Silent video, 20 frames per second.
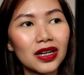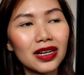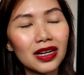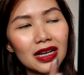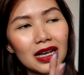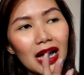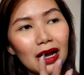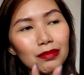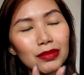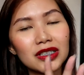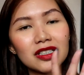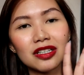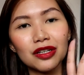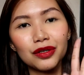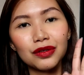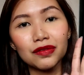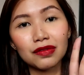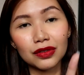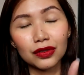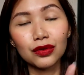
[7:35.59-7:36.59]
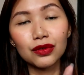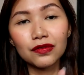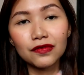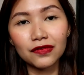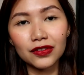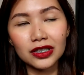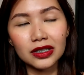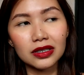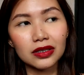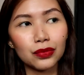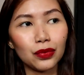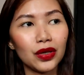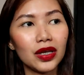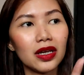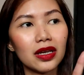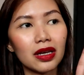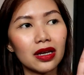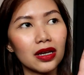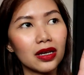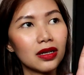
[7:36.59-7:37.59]
ko nga nagamit siya yung nung first
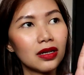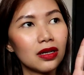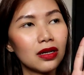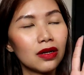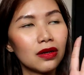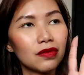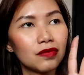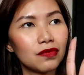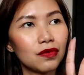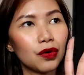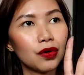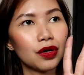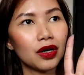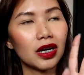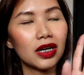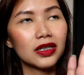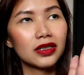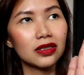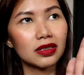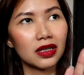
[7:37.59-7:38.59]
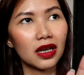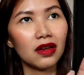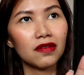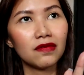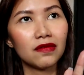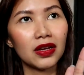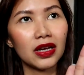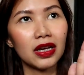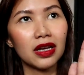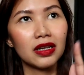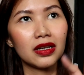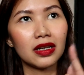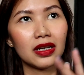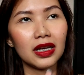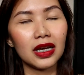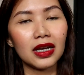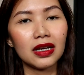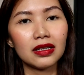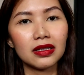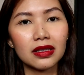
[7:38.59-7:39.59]
week eh. 4,
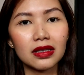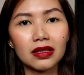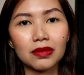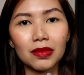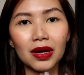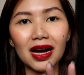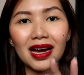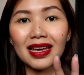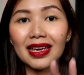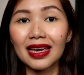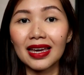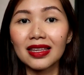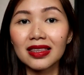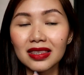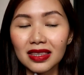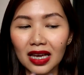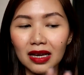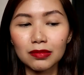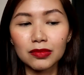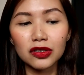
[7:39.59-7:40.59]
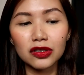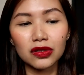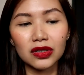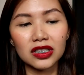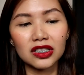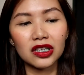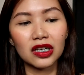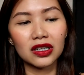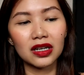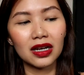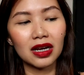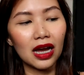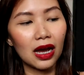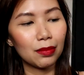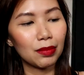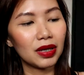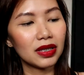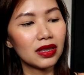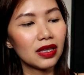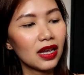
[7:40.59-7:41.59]
7, 8. Mga 8 times ko na siyang
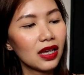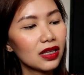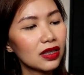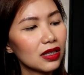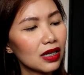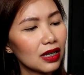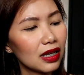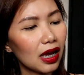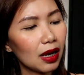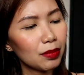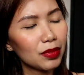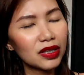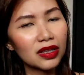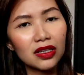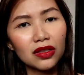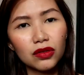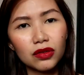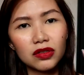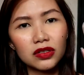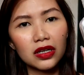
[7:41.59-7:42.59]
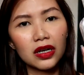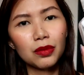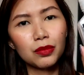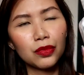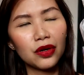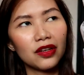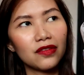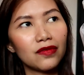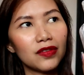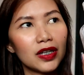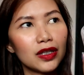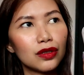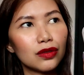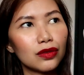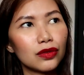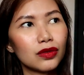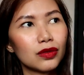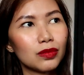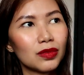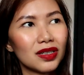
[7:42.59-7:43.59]
nagamit. And nagamit din to siya ng boyfriend
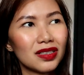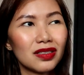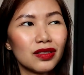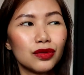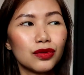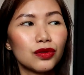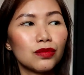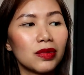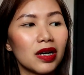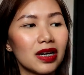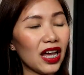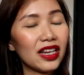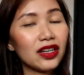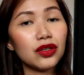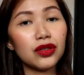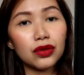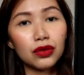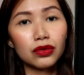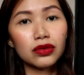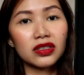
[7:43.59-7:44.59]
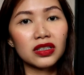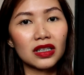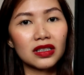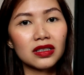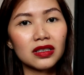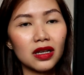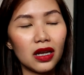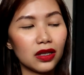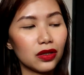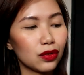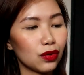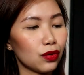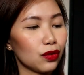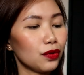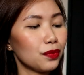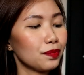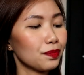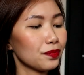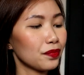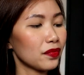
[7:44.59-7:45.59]
ko. So mga siguro mga 9 uses na
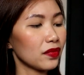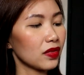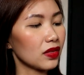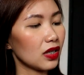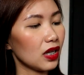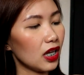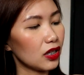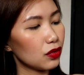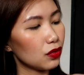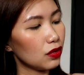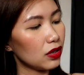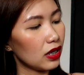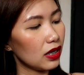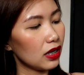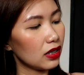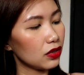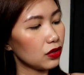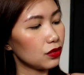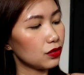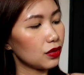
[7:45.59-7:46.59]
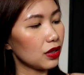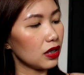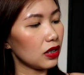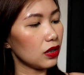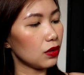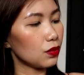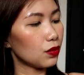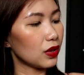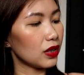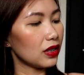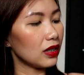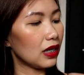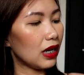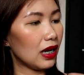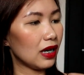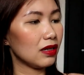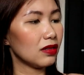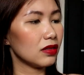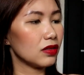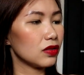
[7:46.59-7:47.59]
ito. Ito na lang yung naiwan
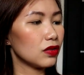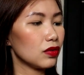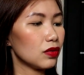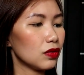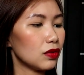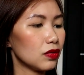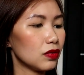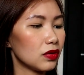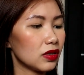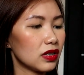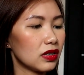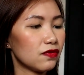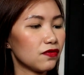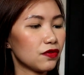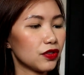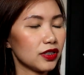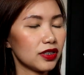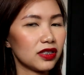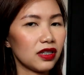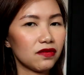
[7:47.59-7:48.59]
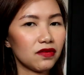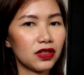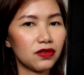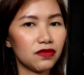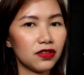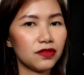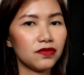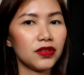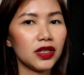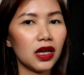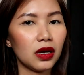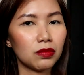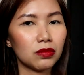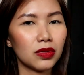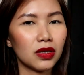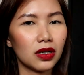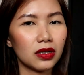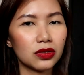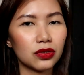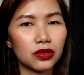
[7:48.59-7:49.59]
niya. So for 750,
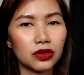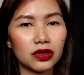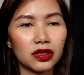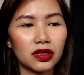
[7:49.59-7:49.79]
I'm not